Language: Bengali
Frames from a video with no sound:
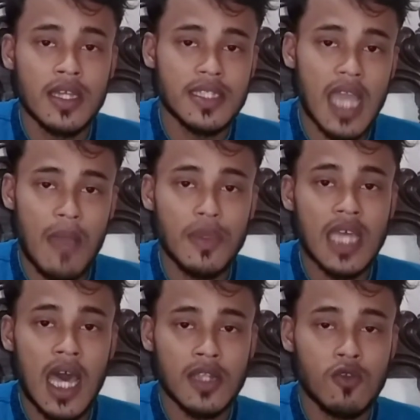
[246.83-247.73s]
যে আমি
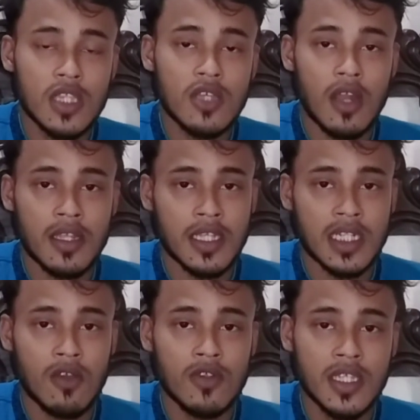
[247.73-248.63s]
যার ক্ষতি করার
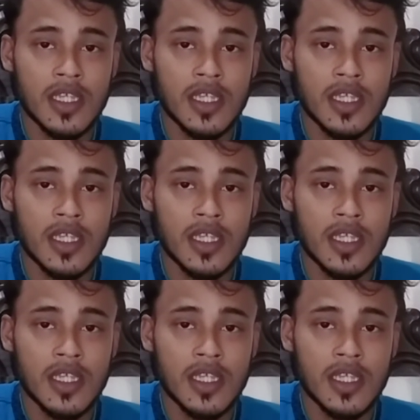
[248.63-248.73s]
চেষ্টা করছি